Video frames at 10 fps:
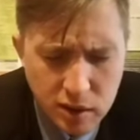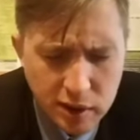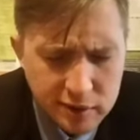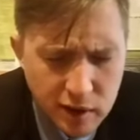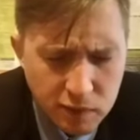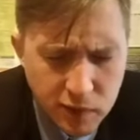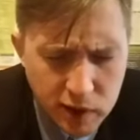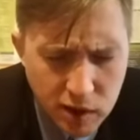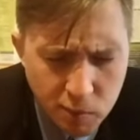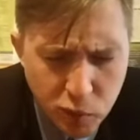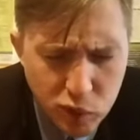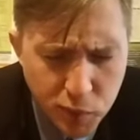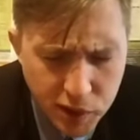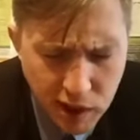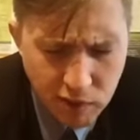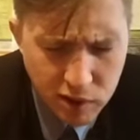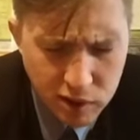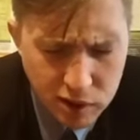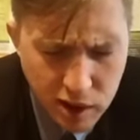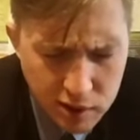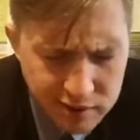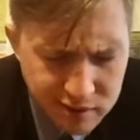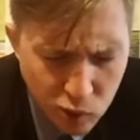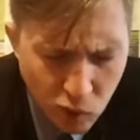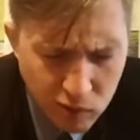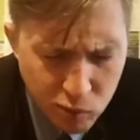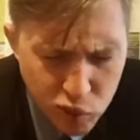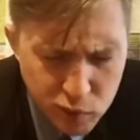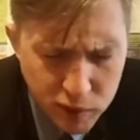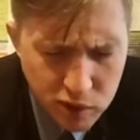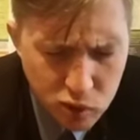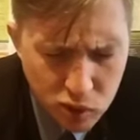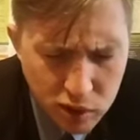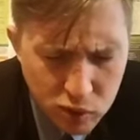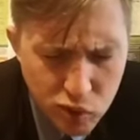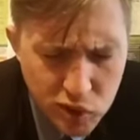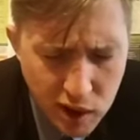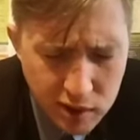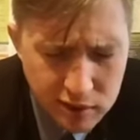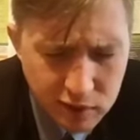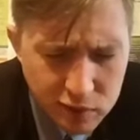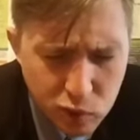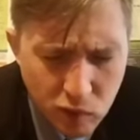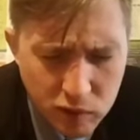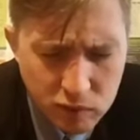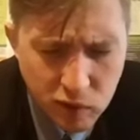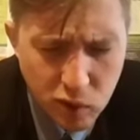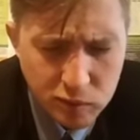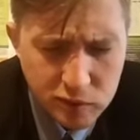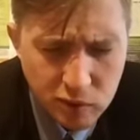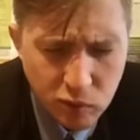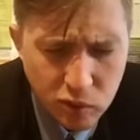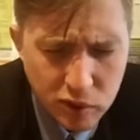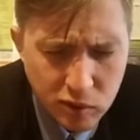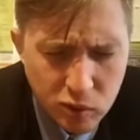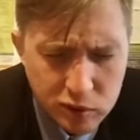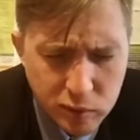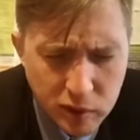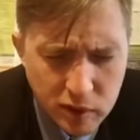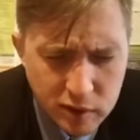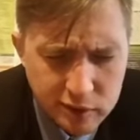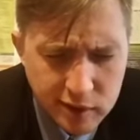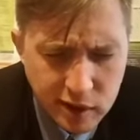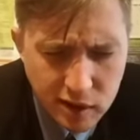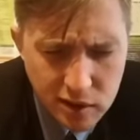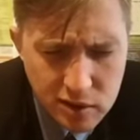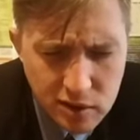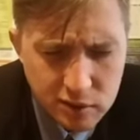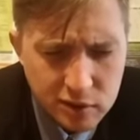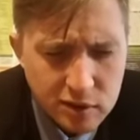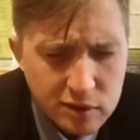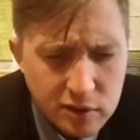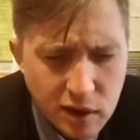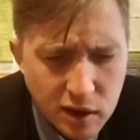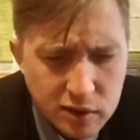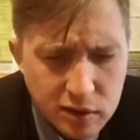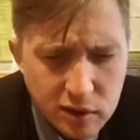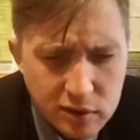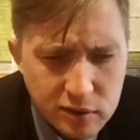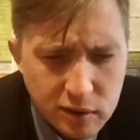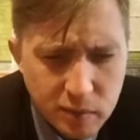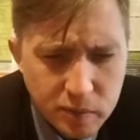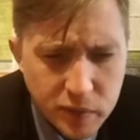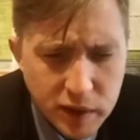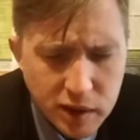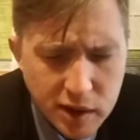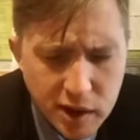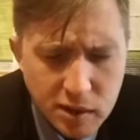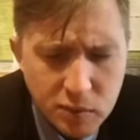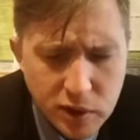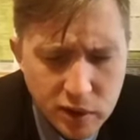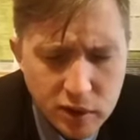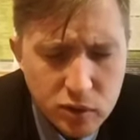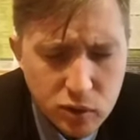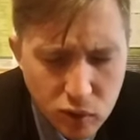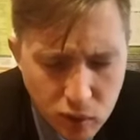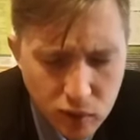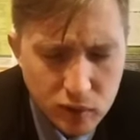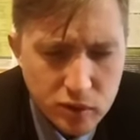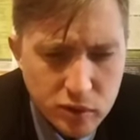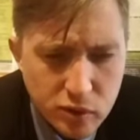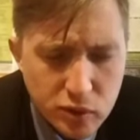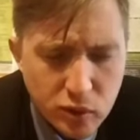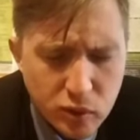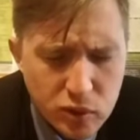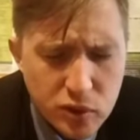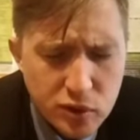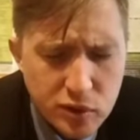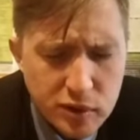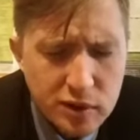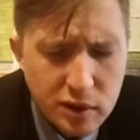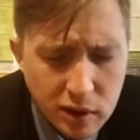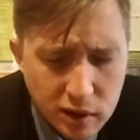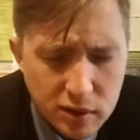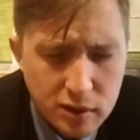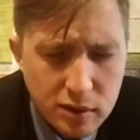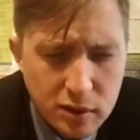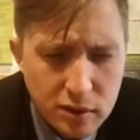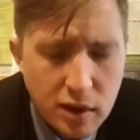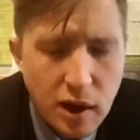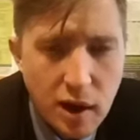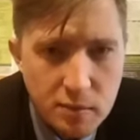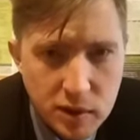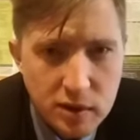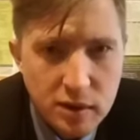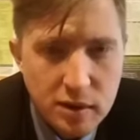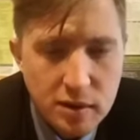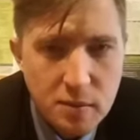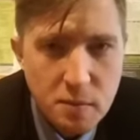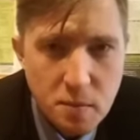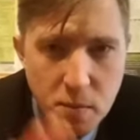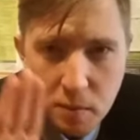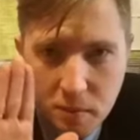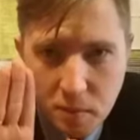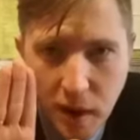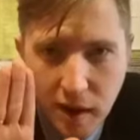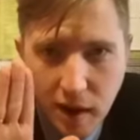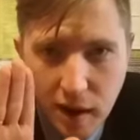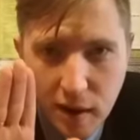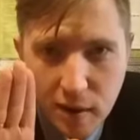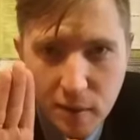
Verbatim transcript: Наставь их на путь правильный, дай слово, может быть кто-то нуждается в слове Твоем сегодня, Господи. Сохрани сердца, Отец, и дай нам делать то, что хочешь Ты. Аминь. Пока.